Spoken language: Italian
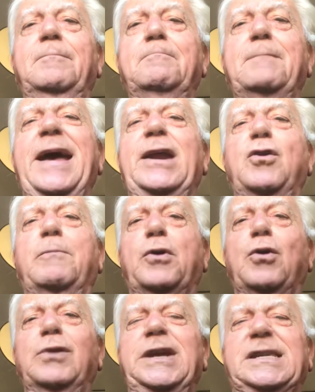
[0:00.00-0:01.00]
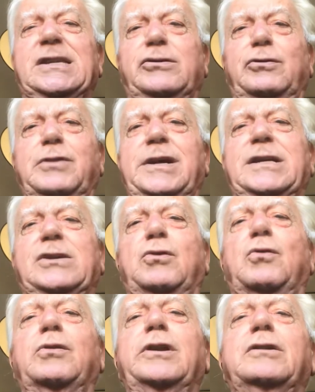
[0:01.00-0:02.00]
meno prolisso del
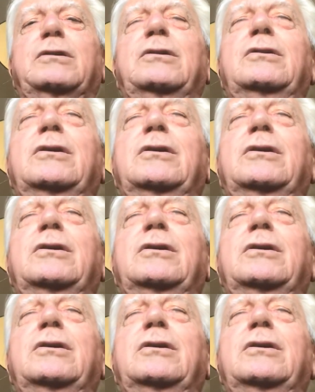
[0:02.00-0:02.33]
solito.